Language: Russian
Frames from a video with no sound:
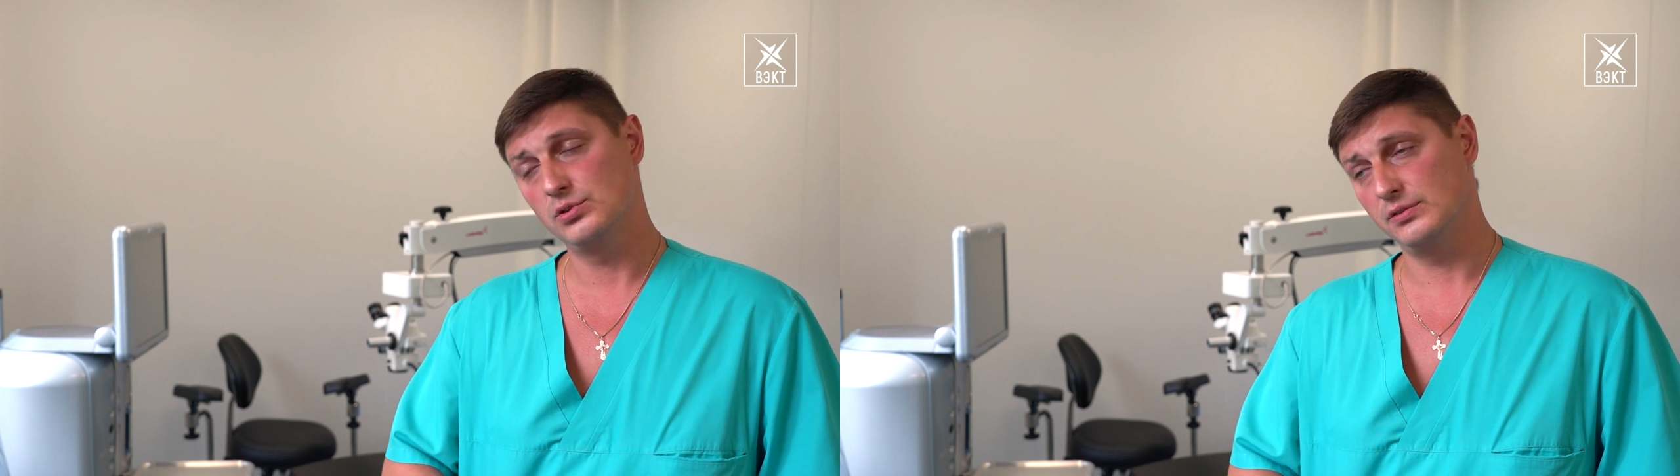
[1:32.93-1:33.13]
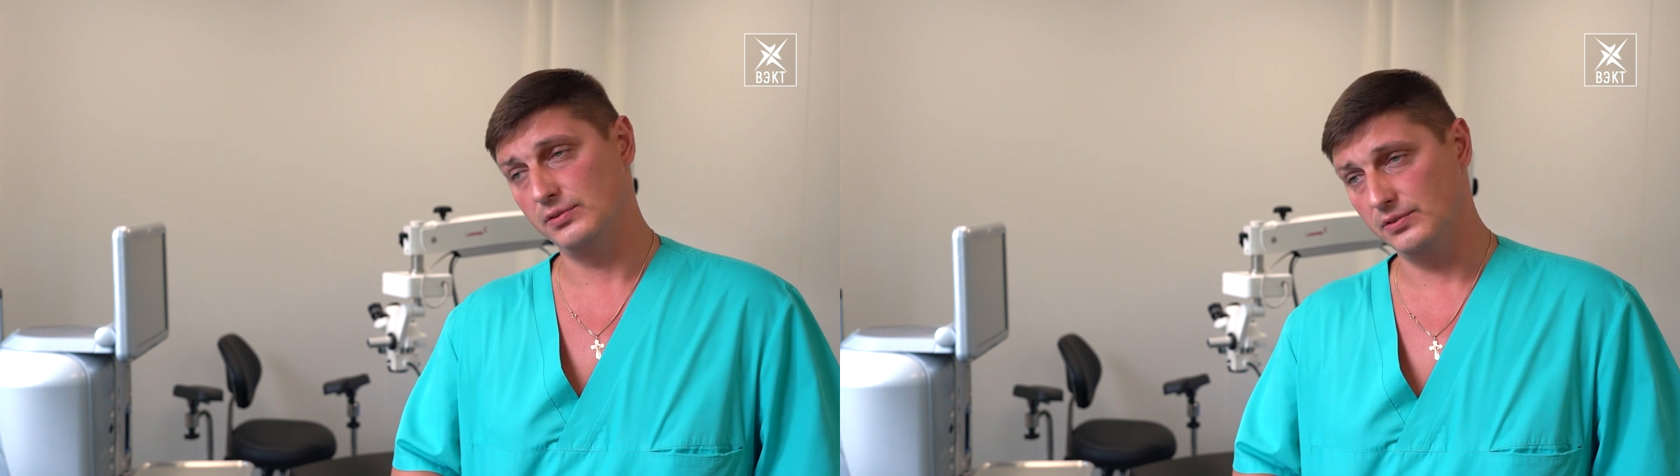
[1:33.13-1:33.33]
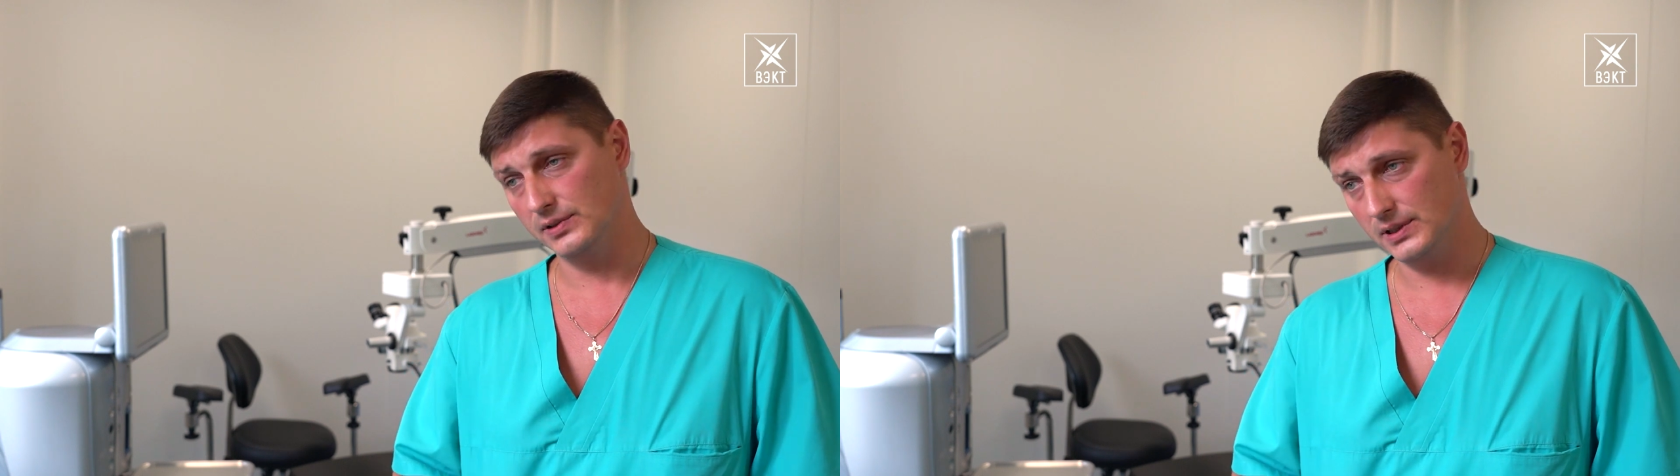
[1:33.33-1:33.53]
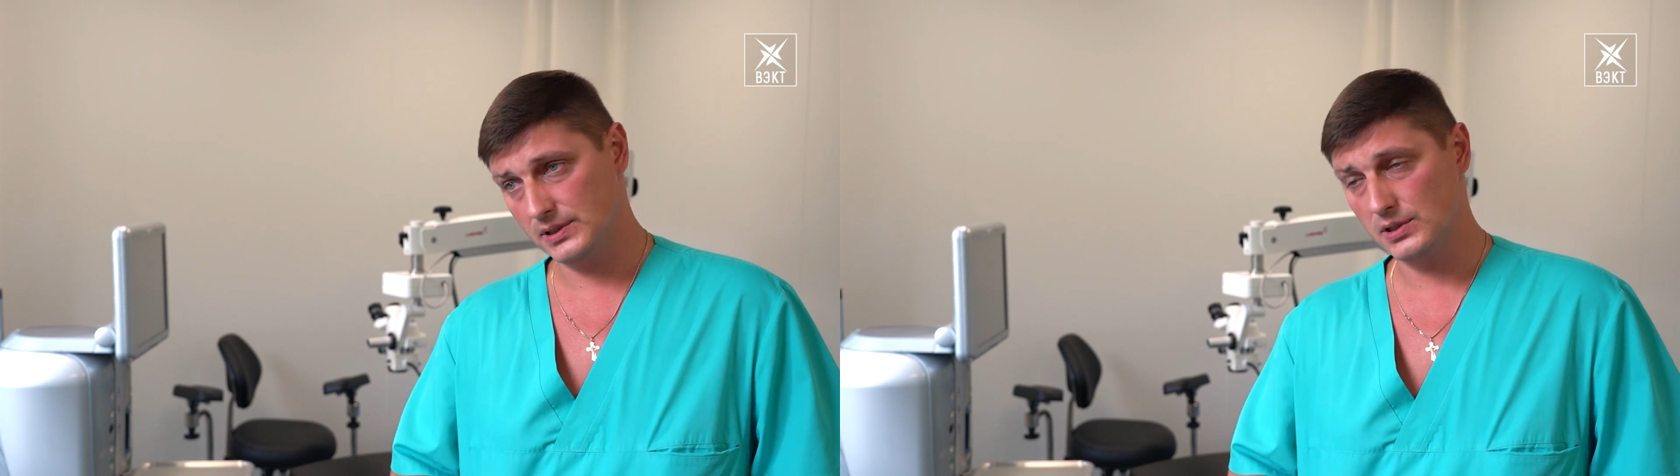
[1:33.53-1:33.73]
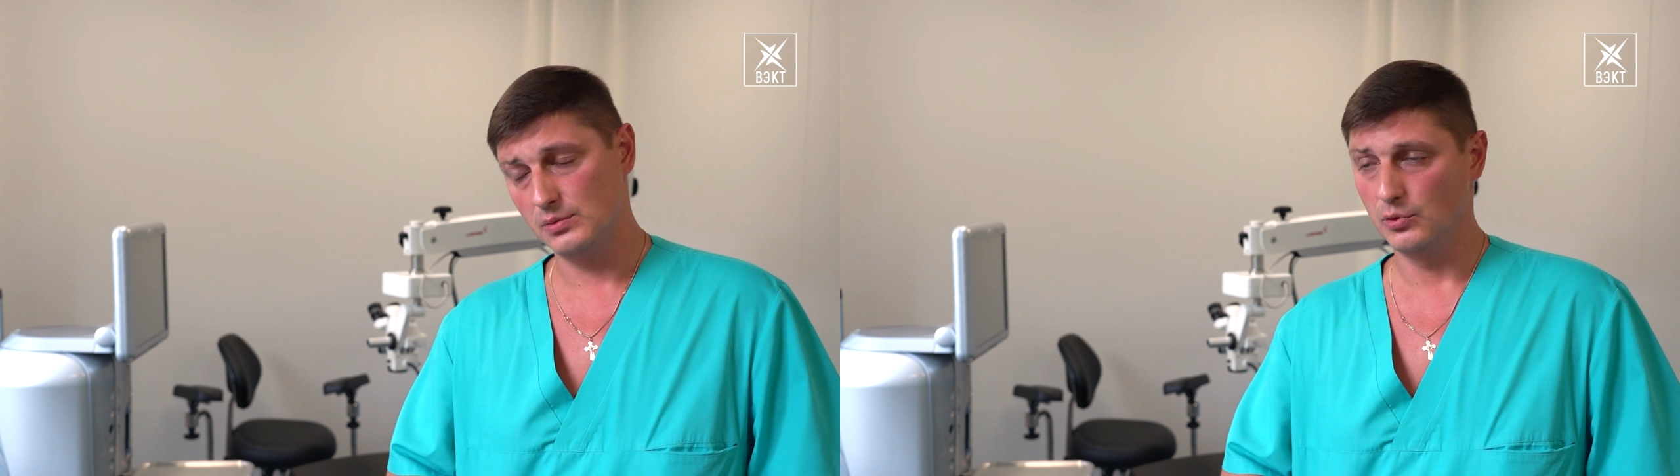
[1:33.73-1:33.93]
уже в
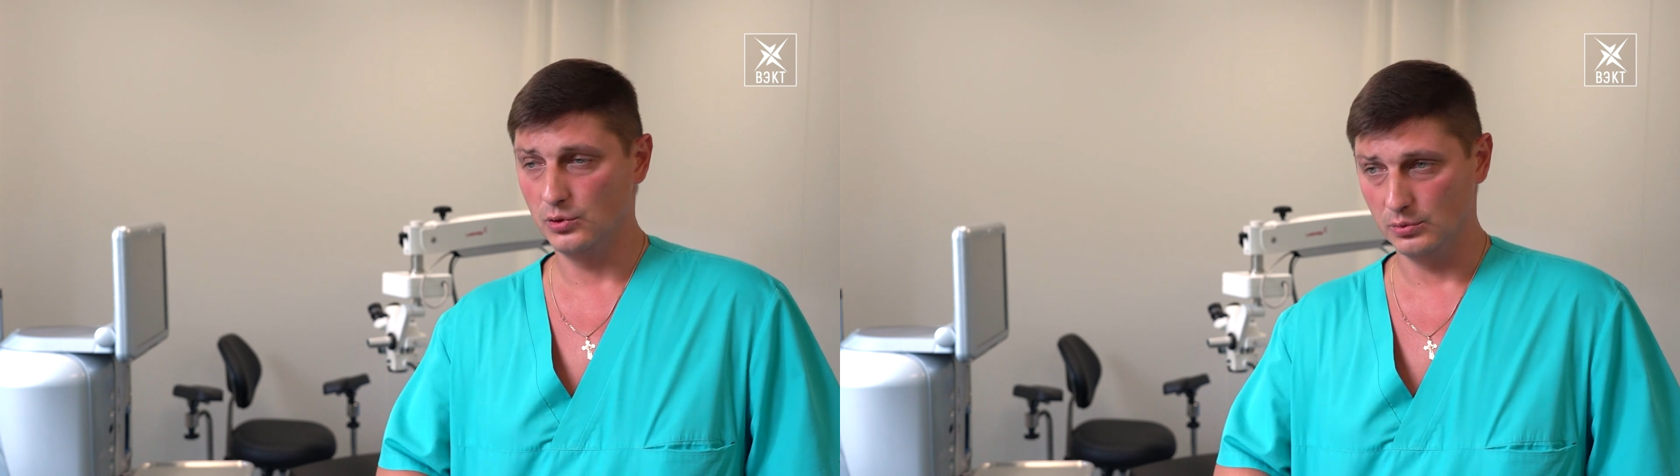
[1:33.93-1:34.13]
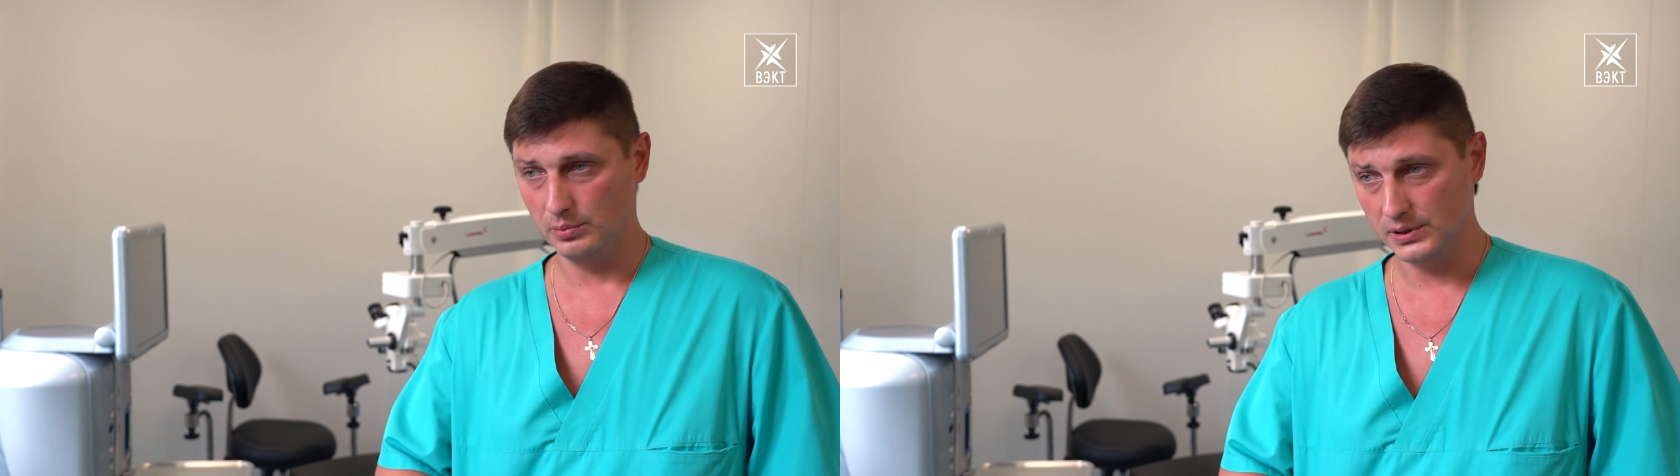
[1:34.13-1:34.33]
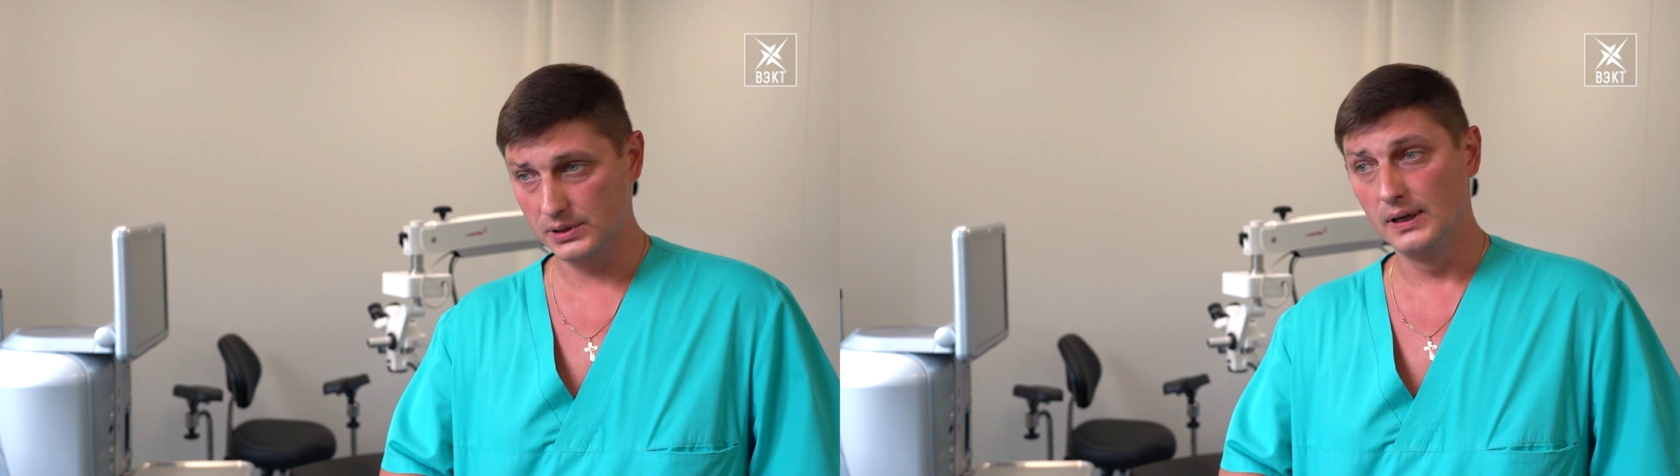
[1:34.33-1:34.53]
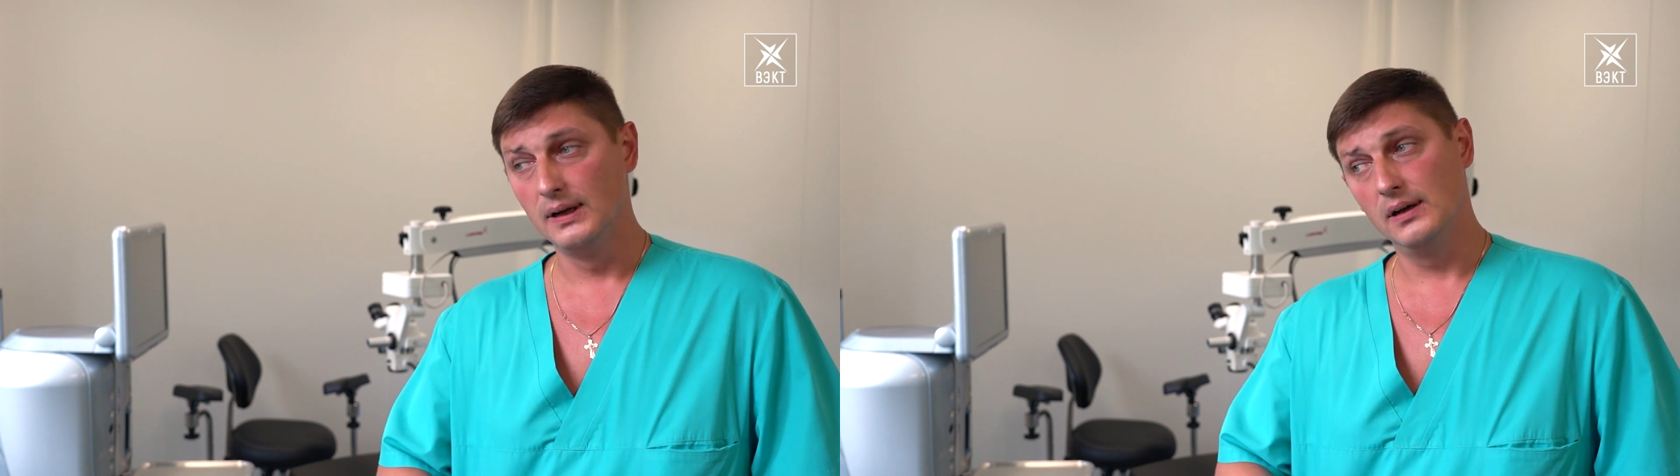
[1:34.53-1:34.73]
12 могут быть